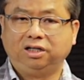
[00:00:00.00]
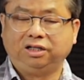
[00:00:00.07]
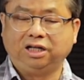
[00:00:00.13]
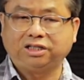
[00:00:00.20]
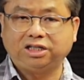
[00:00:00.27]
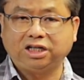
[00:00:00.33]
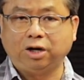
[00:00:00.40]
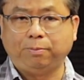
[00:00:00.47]

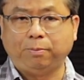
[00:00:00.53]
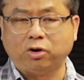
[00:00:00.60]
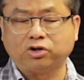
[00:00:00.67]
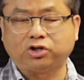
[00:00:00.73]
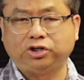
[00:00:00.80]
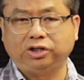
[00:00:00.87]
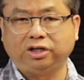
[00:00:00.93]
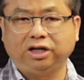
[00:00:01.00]
那这个博
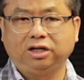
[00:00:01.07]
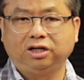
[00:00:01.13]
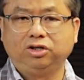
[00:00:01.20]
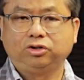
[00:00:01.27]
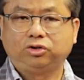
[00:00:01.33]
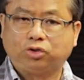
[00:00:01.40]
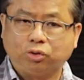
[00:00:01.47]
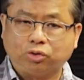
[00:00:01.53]
士呢
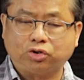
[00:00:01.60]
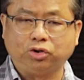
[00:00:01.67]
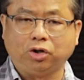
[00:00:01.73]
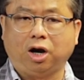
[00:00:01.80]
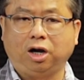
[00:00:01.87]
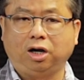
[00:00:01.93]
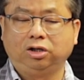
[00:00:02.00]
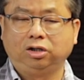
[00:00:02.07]
就
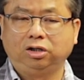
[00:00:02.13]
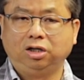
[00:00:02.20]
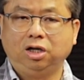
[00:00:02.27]
说，